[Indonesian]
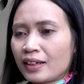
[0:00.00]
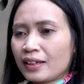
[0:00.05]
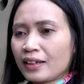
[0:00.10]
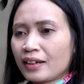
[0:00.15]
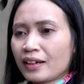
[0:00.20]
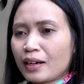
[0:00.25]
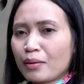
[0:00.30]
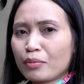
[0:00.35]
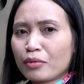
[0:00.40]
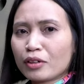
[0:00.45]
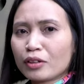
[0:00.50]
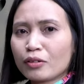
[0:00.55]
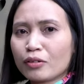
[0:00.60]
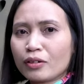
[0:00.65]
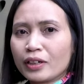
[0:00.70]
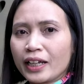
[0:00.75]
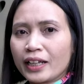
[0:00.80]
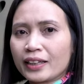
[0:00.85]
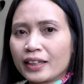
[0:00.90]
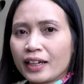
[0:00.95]
katanya kamu
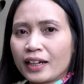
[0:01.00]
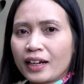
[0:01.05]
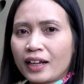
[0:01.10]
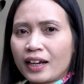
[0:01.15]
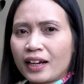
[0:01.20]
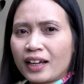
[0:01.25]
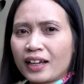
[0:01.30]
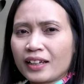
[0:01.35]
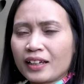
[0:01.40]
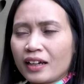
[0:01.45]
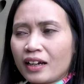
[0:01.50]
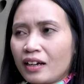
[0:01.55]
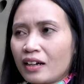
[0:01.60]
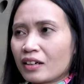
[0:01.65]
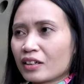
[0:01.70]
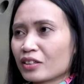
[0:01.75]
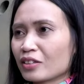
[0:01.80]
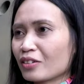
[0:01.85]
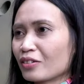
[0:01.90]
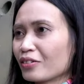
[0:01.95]
itu netain anaknya
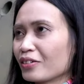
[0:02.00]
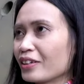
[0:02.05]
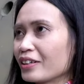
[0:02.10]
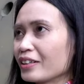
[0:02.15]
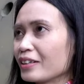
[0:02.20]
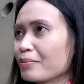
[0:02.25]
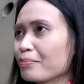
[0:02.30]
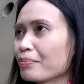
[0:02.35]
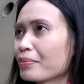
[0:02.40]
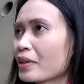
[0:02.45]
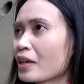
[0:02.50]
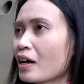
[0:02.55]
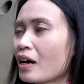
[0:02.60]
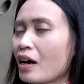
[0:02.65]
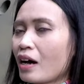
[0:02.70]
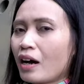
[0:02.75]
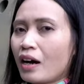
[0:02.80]
Astagfirullahaladzim